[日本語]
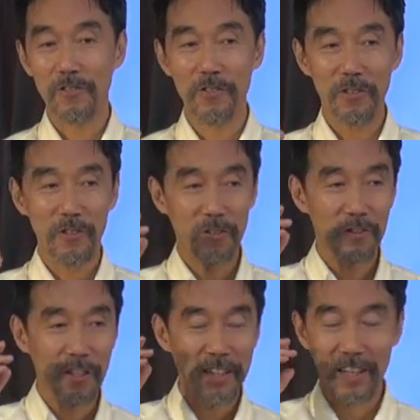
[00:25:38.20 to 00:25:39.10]
でしょそう
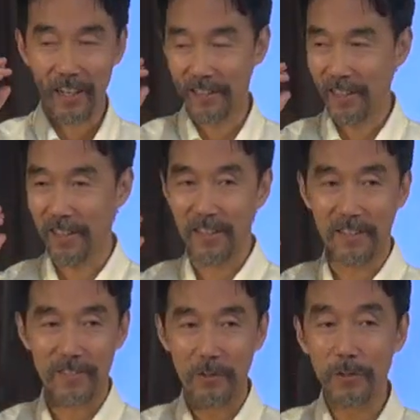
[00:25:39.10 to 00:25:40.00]
いう理解が与えられ
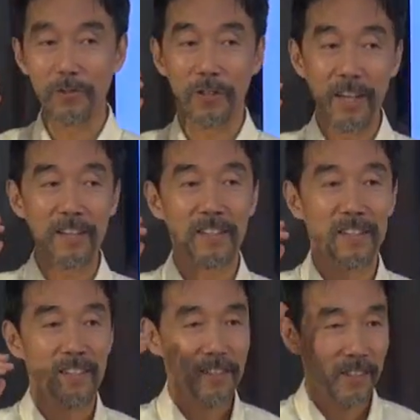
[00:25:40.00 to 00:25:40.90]
たんですねふっと
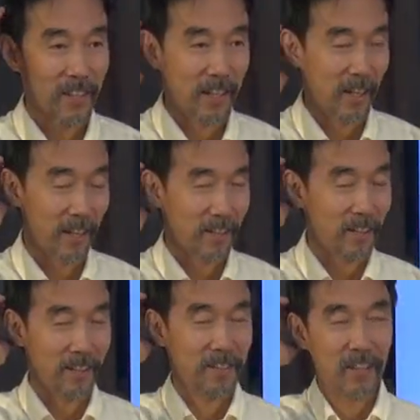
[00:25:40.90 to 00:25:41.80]
ね。理解が
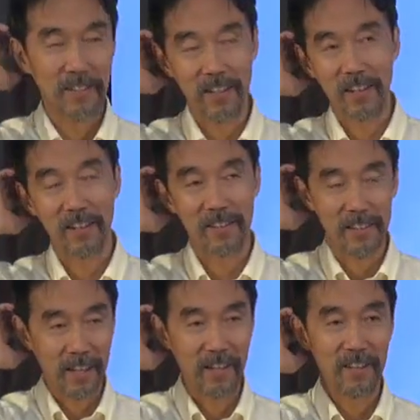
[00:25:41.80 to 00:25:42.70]
与えられ
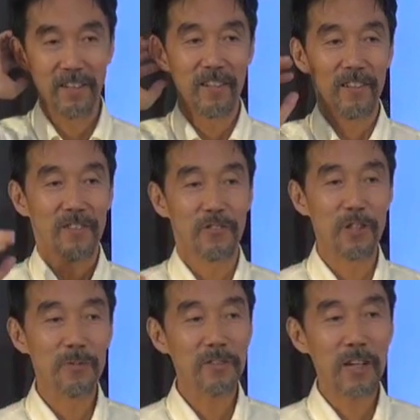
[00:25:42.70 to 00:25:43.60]
て
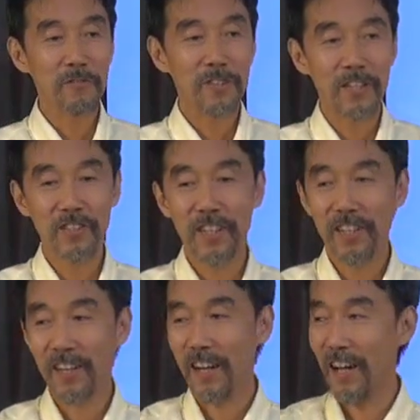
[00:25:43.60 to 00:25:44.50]
自分が運転し
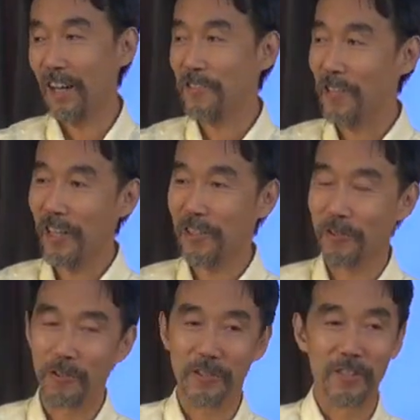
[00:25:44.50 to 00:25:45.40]
たいから疲れ
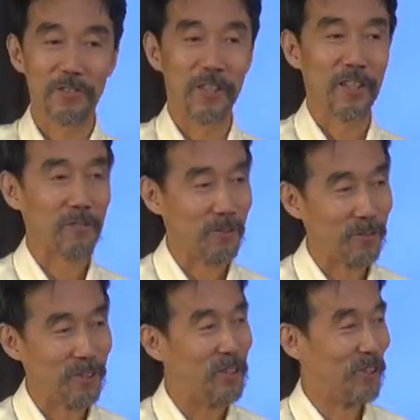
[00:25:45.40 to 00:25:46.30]
てるお父さんを連れてい
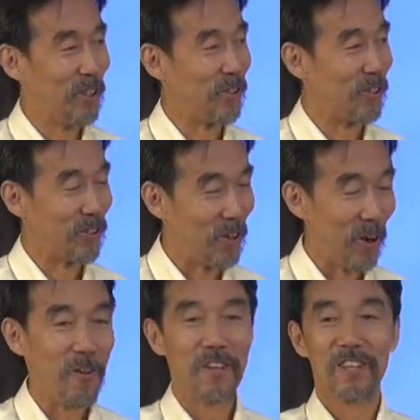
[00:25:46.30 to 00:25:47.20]
くっていうの
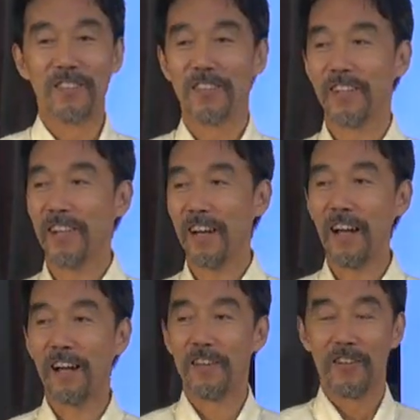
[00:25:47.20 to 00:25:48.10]
とそれか
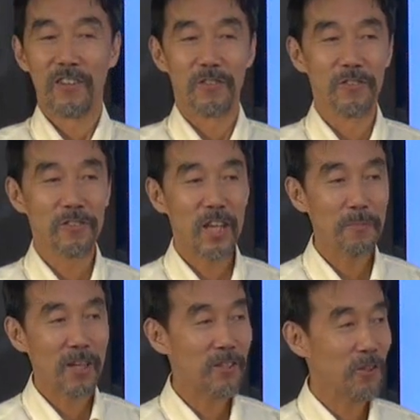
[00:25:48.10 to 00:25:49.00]
ら運
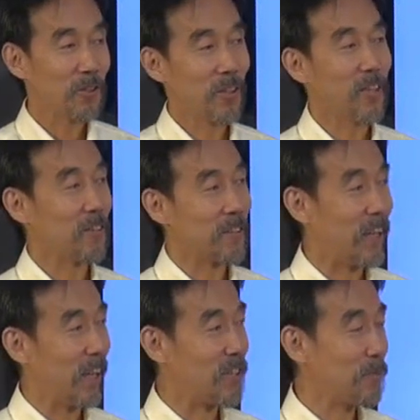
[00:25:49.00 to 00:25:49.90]
転免許を取れた
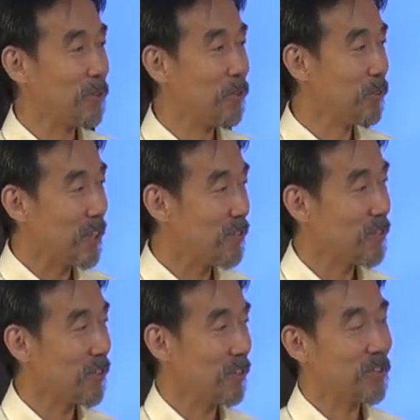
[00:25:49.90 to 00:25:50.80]
ので自分の運
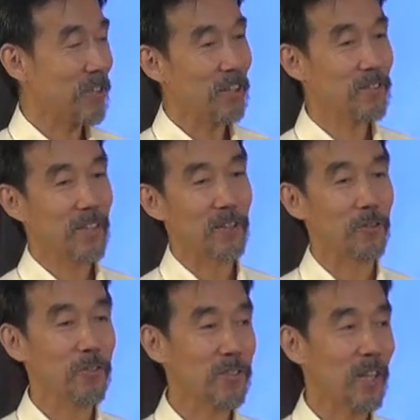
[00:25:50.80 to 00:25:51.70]
転してる
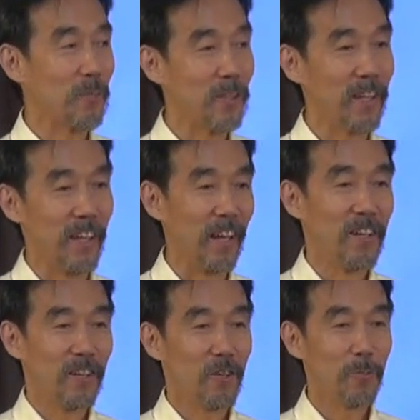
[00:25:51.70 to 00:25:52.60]
姿をお父さんに見
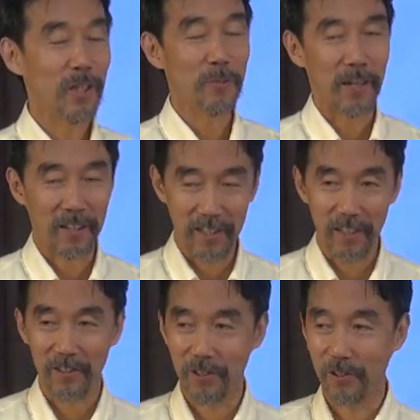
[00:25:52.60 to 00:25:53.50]
て褒めてもらい
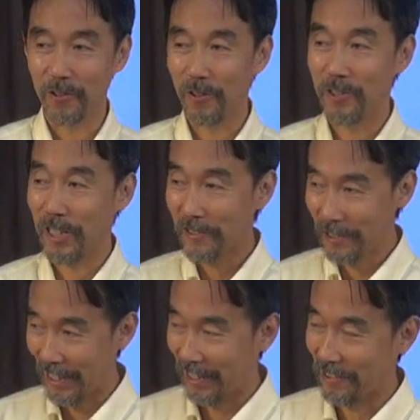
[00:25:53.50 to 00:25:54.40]
たいっていうのと違う
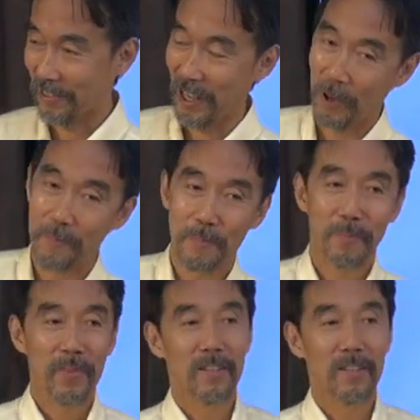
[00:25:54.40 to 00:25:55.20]
じゃないですか。